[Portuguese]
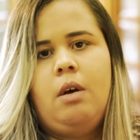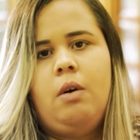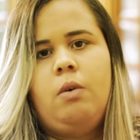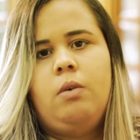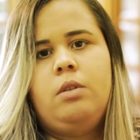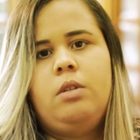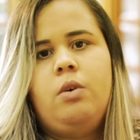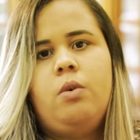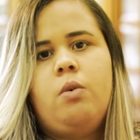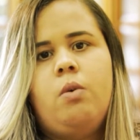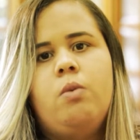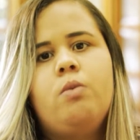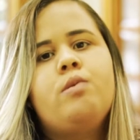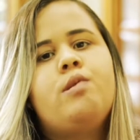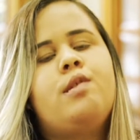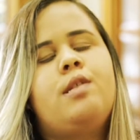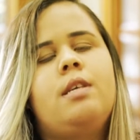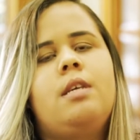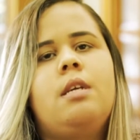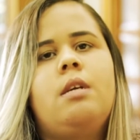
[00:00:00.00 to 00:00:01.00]
onde eu
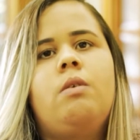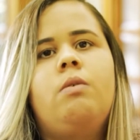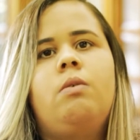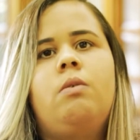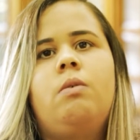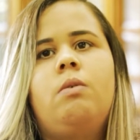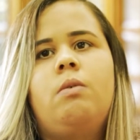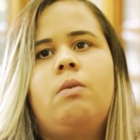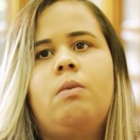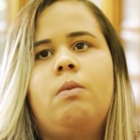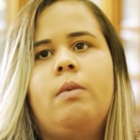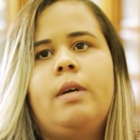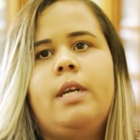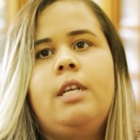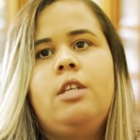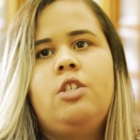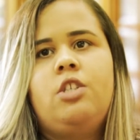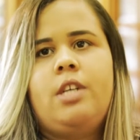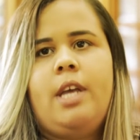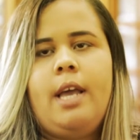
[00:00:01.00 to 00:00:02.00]
consigo
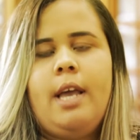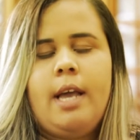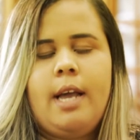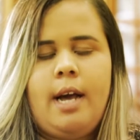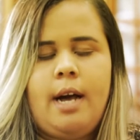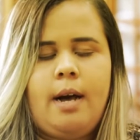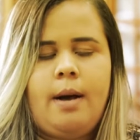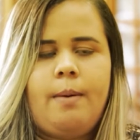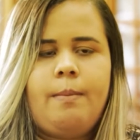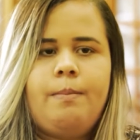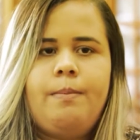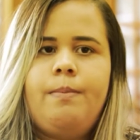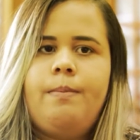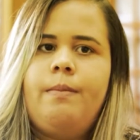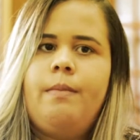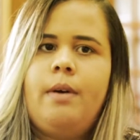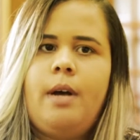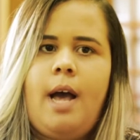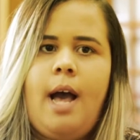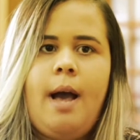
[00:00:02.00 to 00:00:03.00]
enxergar
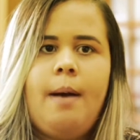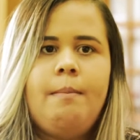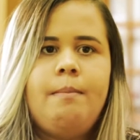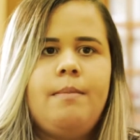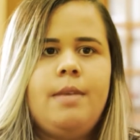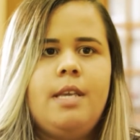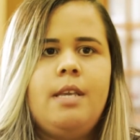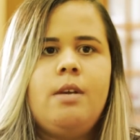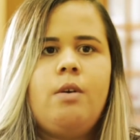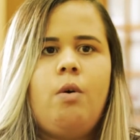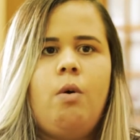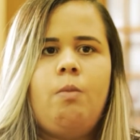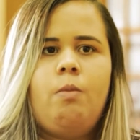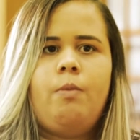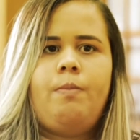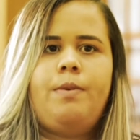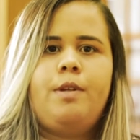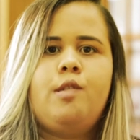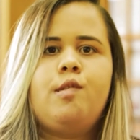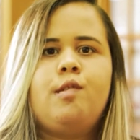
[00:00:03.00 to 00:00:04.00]
a mim
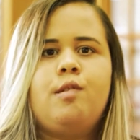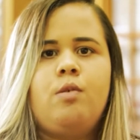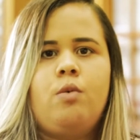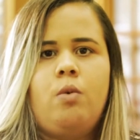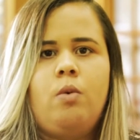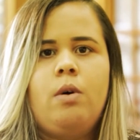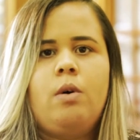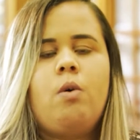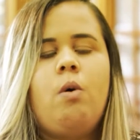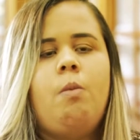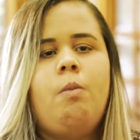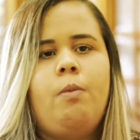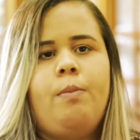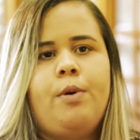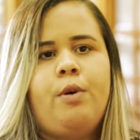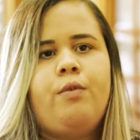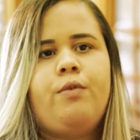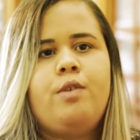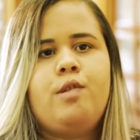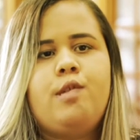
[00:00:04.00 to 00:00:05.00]
como pessoa, como
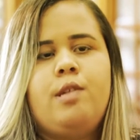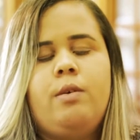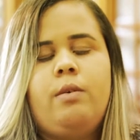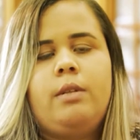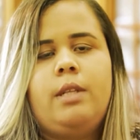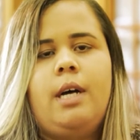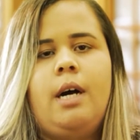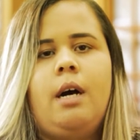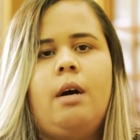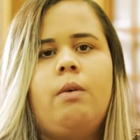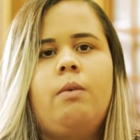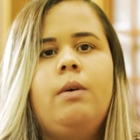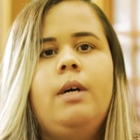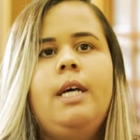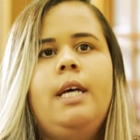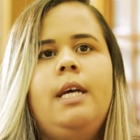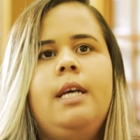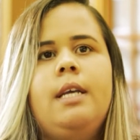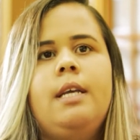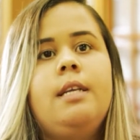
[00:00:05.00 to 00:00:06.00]
profissional
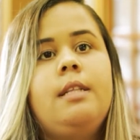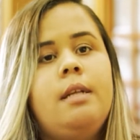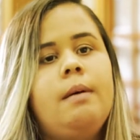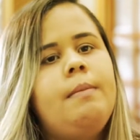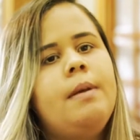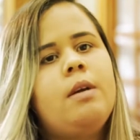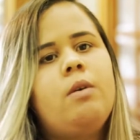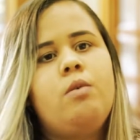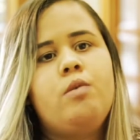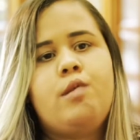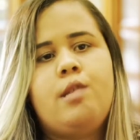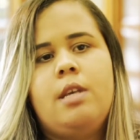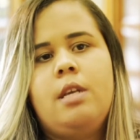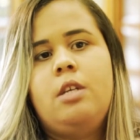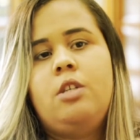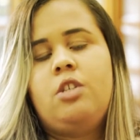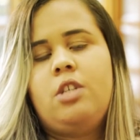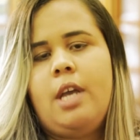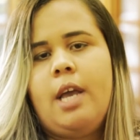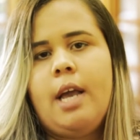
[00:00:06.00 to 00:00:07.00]
e também consigo
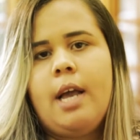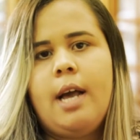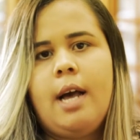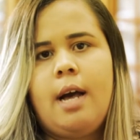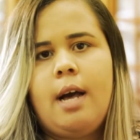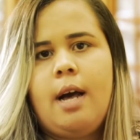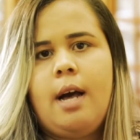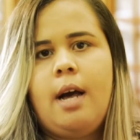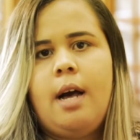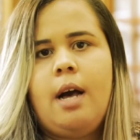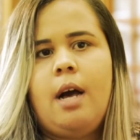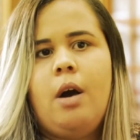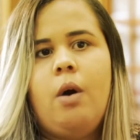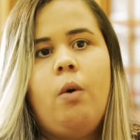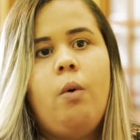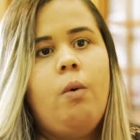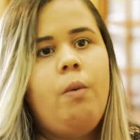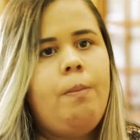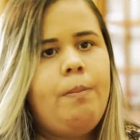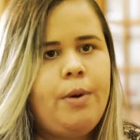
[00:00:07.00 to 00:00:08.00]
enxergar
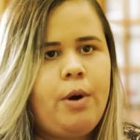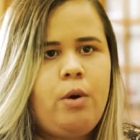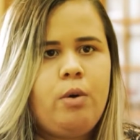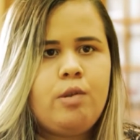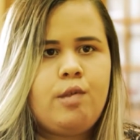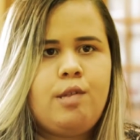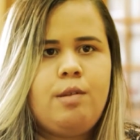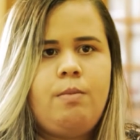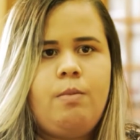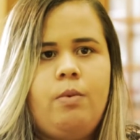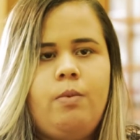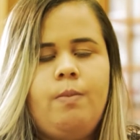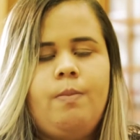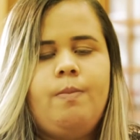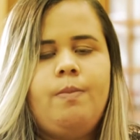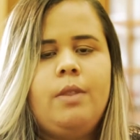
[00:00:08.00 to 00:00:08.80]
o próximo,